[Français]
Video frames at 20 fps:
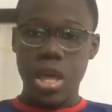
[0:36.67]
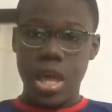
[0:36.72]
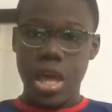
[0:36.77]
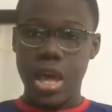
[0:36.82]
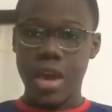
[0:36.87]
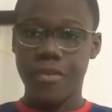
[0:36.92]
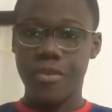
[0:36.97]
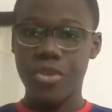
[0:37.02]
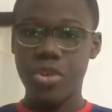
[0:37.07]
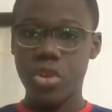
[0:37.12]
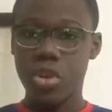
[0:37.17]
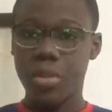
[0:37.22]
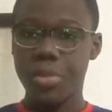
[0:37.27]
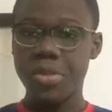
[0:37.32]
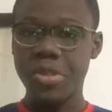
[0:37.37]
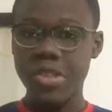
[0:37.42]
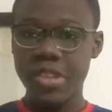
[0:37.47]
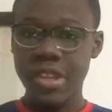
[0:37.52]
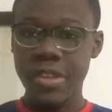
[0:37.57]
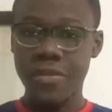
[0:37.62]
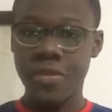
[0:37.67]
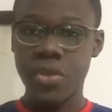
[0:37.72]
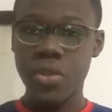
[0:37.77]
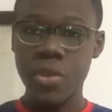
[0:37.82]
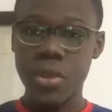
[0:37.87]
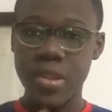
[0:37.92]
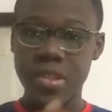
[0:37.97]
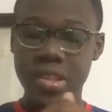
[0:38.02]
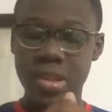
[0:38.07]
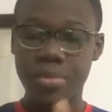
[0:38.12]
Avant de commencer cette
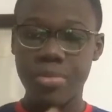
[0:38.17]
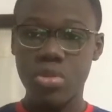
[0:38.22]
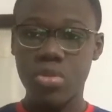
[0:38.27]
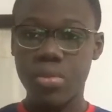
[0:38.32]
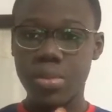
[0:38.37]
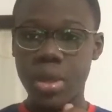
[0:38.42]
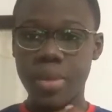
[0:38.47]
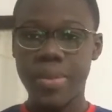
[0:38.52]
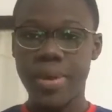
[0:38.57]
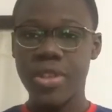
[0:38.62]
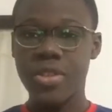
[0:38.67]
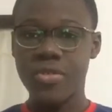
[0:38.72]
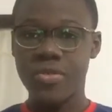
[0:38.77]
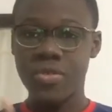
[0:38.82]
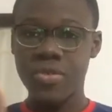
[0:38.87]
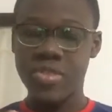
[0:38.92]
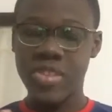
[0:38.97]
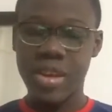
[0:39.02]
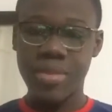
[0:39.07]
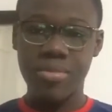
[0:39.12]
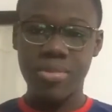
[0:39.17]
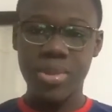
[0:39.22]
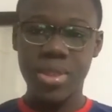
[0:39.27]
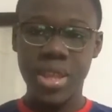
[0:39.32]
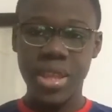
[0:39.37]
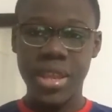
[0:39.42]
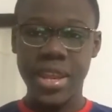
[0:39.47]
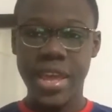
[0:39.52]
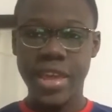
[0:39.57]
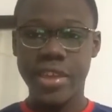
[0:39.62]
vidéo, les amis, n'oubliez pas de vous
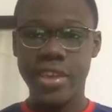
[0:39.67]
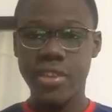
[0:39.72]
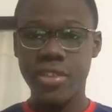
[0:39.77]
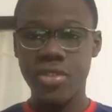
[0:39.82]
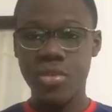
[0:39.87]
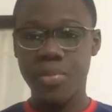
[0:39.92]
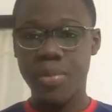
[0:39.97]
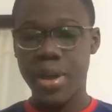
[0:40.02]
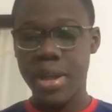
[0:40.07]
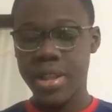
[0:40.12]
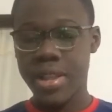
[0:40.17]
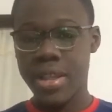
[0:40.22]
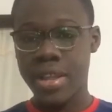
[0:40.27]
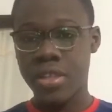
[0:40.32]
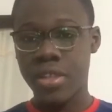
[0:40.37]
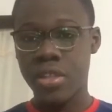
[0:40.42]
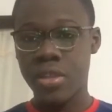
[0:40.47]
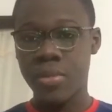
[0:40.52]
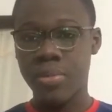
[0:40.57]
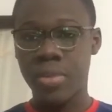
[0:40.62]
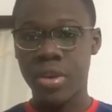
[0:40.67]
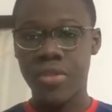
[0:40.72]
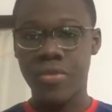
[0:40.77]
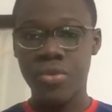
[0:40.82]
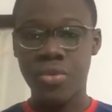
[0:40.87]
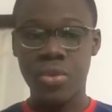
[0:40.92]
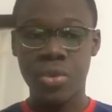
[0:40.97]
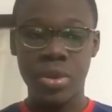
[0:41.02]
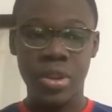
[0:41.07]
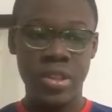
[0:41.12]
abonner, liker, de partager. Bref,
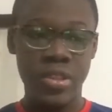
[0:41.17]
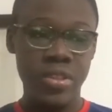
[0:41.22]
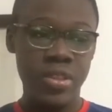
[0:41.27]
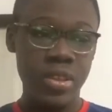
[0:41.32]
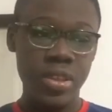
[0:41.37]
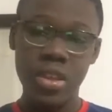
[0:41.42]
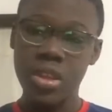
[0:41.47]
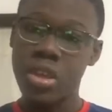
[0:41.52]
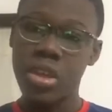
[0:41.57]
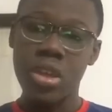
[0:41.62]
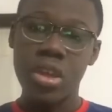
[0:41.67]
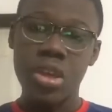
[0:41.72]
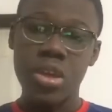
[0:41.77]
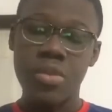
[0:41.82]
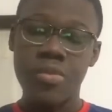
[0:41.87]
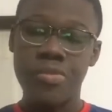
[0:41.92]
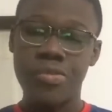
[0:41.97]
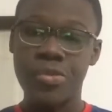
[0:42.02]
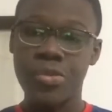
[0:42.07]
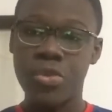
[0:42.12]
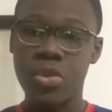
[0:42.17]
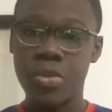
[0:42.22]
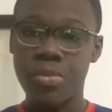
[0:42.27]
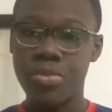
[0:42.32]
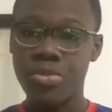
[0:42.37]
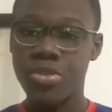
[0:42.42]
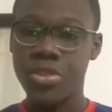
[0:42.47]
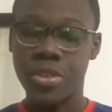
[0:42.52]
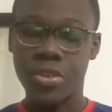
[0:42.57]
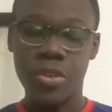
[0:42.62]
vous connaissez pour qu'on
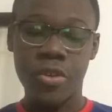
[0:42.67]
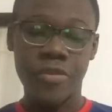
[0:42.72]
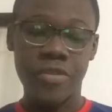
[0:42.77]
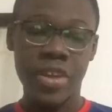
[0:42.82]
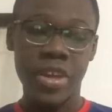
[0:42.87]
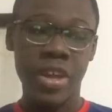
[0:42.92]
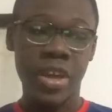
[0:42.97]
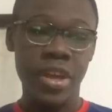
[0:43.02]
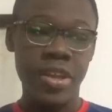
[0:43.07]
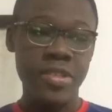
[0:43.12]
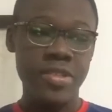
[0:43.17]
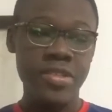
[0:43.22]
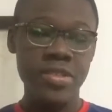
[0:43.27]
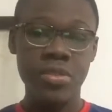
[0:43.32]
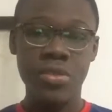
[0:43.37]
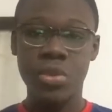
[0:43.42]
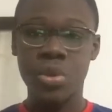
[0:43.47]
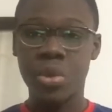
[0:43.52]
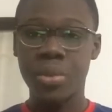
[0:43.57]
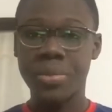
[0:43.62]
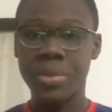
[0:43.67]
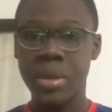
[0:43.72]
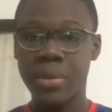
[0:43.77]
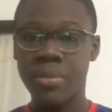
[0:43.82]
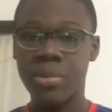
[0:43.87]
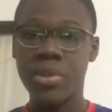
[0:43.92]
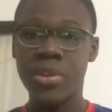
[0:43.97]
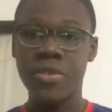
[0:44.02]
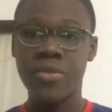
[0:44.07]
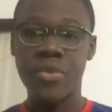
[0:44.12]
puisse encore faire grandir le nombre
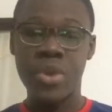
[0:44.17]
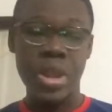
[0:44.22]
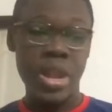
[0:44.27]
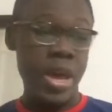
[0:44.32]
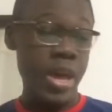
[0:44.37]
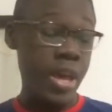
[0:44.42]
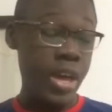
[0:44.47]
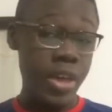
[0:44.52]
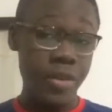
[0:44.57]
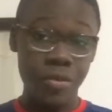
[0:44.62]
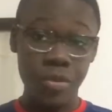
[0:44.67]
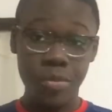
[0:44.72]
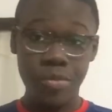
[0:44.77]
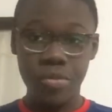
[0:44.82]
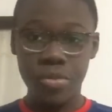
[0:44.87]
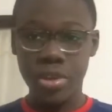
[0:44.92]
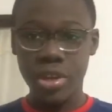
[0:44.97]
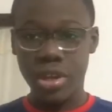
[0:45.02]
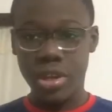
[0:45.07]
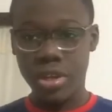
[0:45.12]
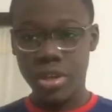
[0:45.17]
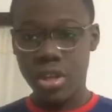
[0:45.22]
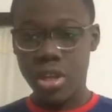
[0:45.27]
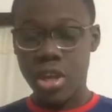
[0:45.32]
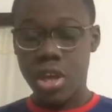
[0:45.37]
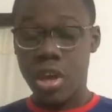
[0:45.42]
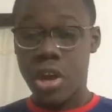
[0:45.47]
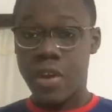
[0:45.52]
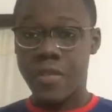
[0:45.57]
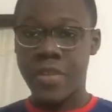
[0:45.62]
d'abonnés. Voilà, rêvons plus grand.
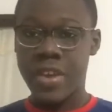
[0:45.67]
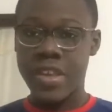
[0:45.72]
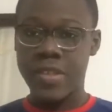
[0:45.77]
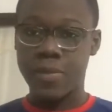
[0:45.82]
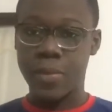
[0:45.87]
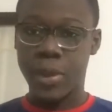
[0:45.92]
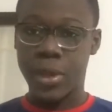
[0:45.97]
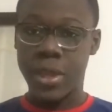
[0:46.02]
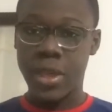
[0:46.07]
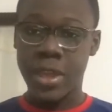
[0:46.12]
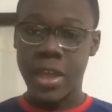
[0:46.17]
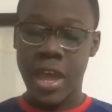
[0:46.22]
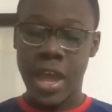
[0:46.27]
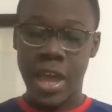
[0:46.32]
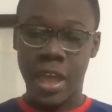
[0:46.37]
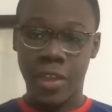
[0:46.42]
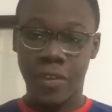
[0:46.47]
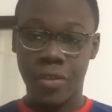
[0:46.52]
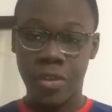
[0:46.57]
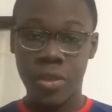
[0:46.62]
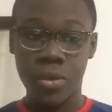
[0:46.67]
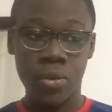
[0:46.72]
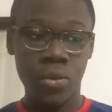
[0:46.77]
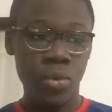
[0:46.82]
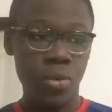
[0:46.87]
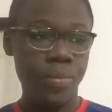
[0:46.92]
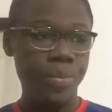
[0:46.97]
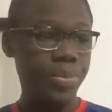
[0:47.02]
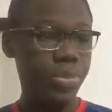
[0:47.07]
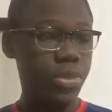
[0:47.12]
On va espérer arriver
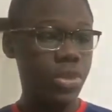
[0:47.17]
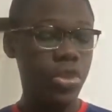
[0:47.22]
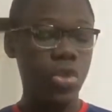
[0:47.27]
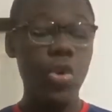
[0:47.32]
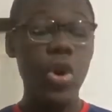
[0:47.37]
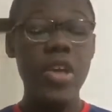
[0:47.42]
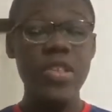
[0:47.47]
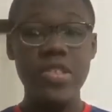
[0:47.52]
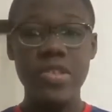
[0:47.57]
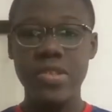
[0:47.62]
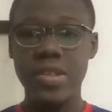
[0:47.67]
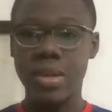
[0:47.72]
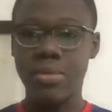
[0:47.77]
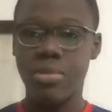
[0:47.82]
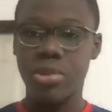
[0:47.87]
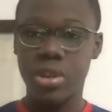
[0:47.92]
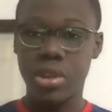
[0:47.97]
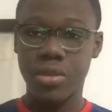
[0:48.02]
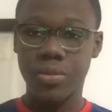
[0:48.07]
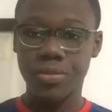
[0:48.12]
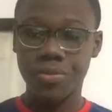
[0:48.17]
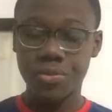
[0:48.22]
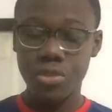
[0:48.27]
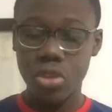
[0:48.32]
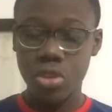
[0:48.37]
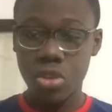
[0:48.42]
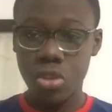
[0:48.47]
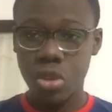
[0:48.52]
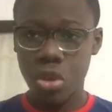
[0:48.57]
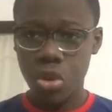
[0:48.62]
aux 300 abonnés.
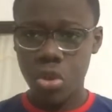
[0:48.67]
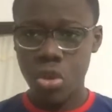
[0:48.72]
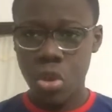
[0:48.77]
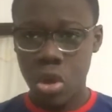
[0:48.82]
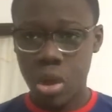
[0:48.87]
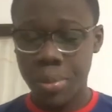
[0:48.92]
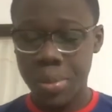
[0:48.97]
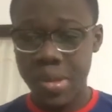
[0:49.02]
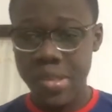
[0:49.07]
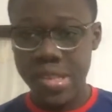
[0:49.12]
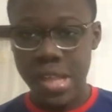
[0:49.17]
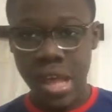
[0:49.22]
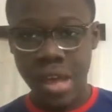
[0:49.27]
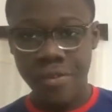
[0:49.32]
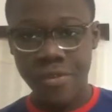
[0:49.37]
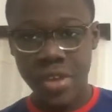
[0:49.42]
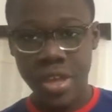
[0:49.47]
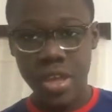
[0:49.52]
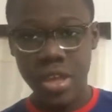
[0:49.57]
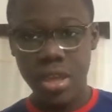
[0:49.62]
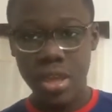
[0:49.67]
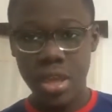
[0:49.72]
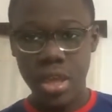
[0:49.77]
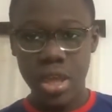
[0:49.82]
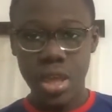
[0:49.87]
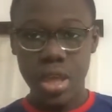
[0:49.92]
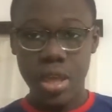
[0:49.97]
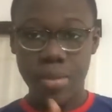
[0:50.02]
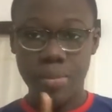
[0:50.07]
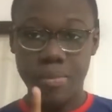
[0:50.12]
Donc, on commence avec
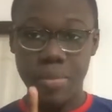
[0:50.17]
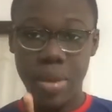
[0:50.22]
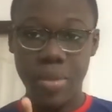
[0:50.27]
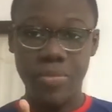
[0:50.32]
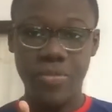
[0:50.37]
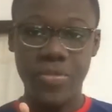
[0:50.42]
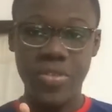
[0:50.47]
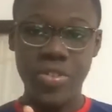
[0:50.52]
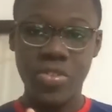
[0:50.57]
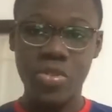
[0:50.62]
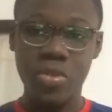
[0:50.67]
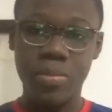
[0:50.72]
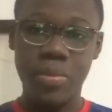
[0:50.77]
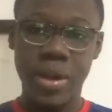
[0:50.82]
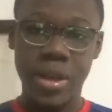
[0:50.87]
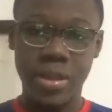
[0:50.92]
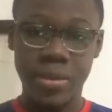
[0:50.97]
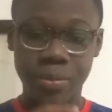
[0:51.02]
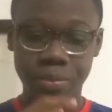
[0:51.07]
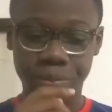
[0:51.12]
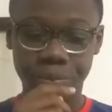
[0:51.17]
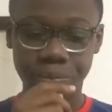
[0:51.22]
Memphis de Paille.